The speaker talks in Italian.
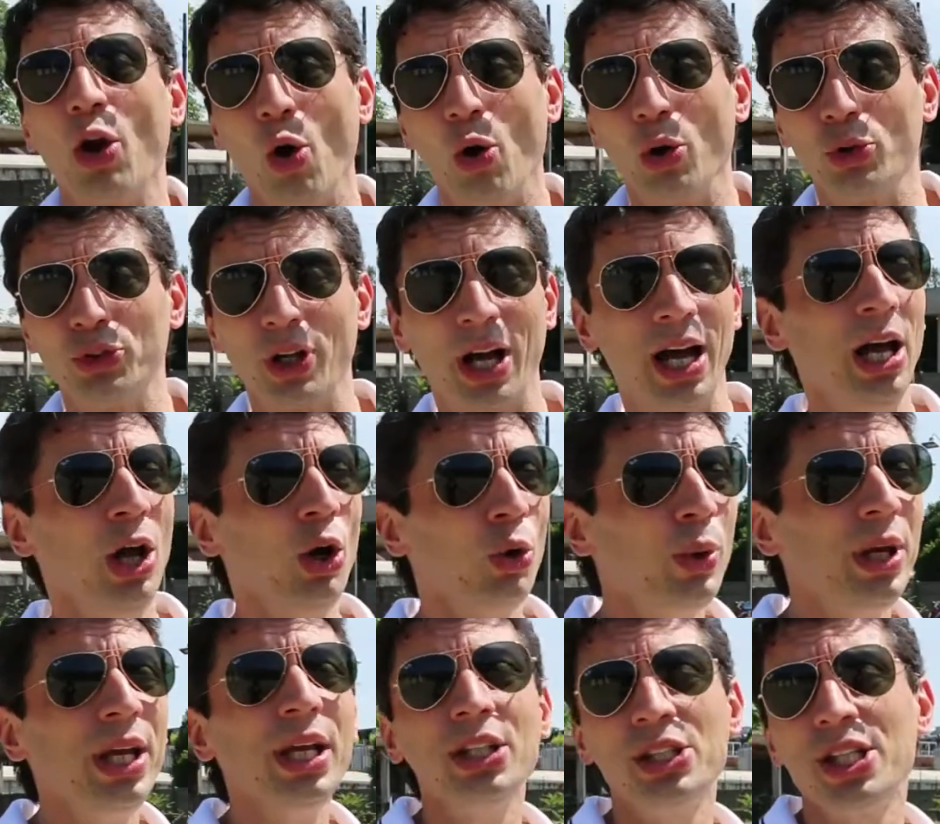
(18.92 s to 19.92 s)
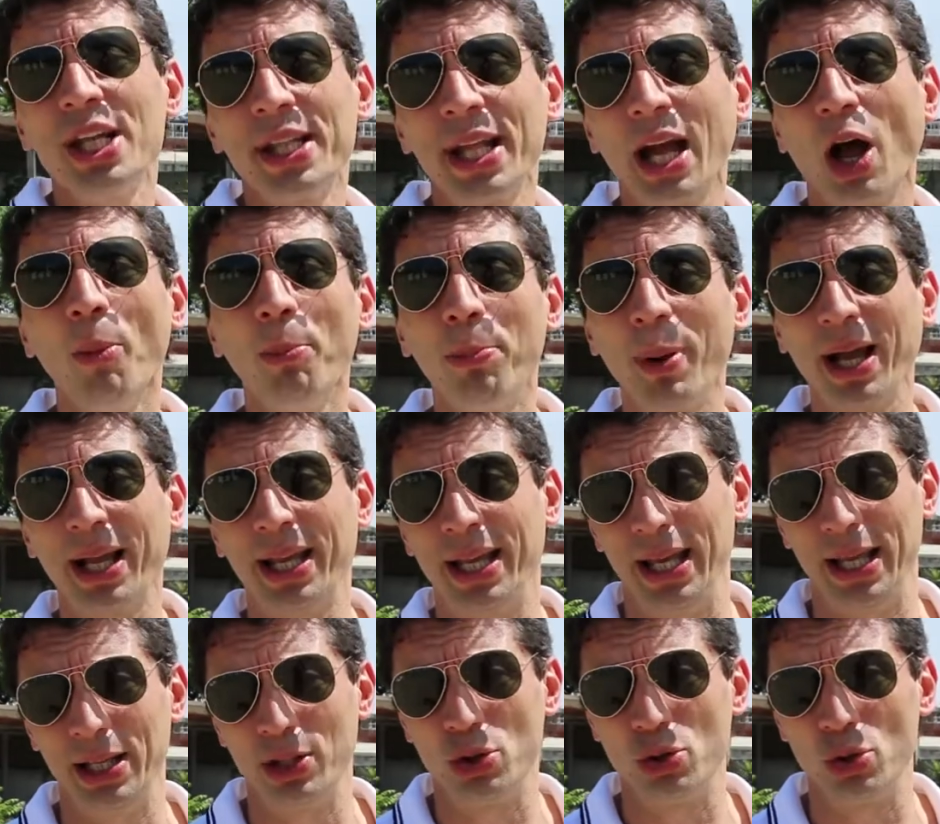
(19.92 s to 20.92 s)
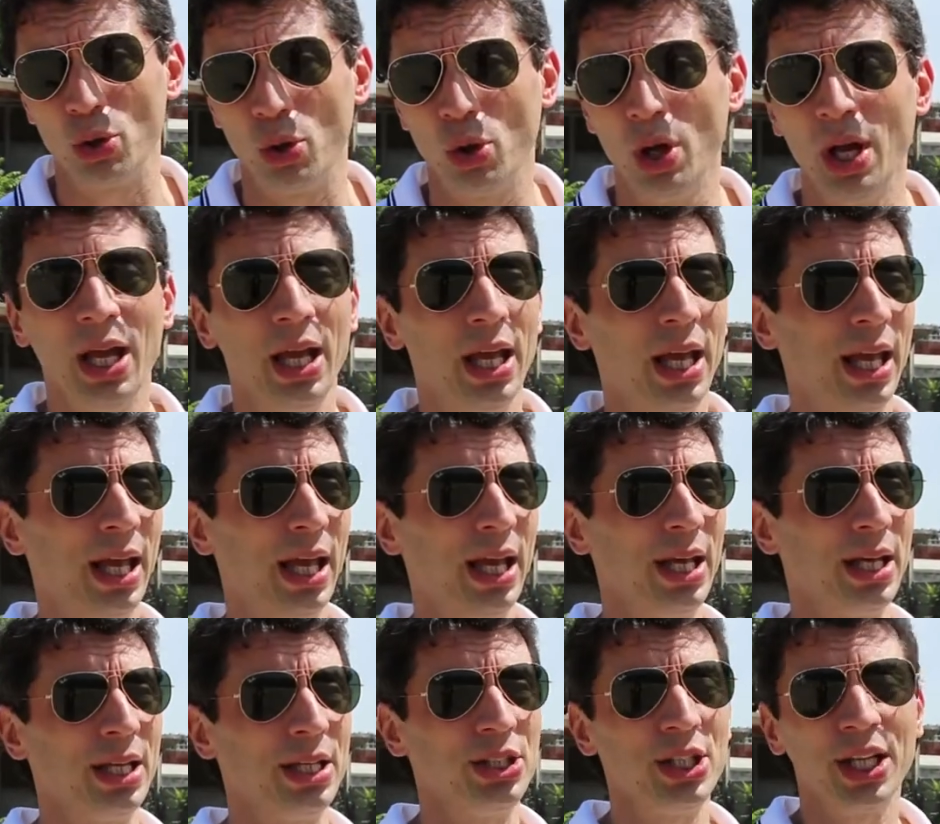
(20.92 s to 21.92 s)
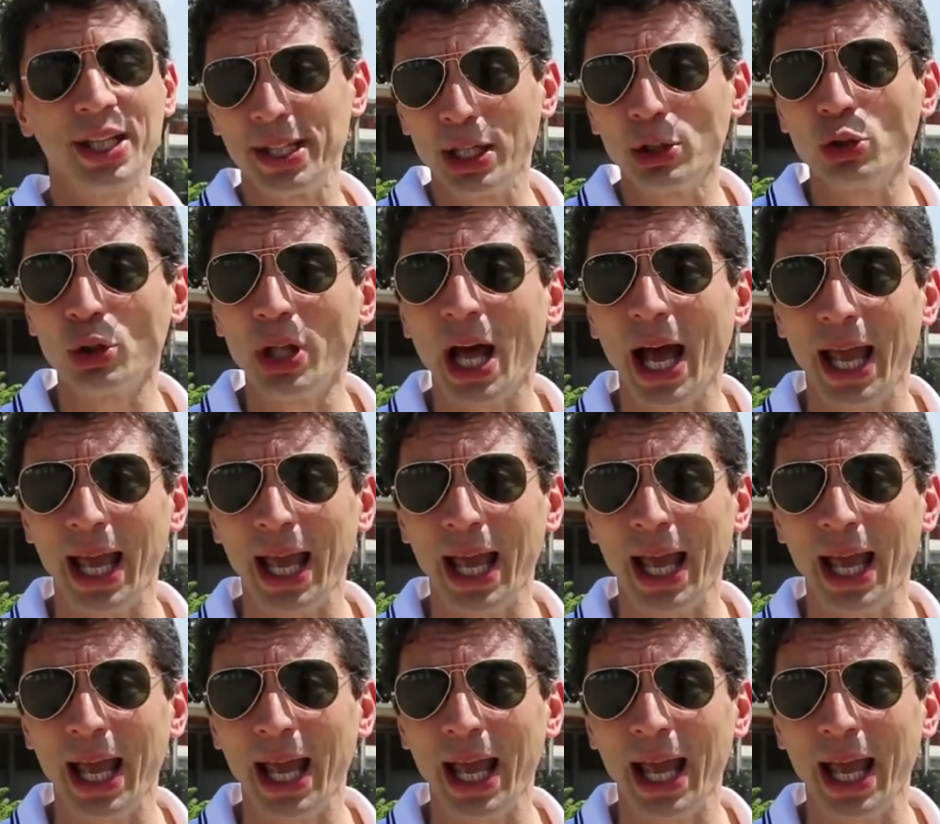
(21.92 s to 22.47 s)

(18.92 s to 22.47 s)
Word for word: cosa? Qui ci sarà un parcheggio eh, gestito da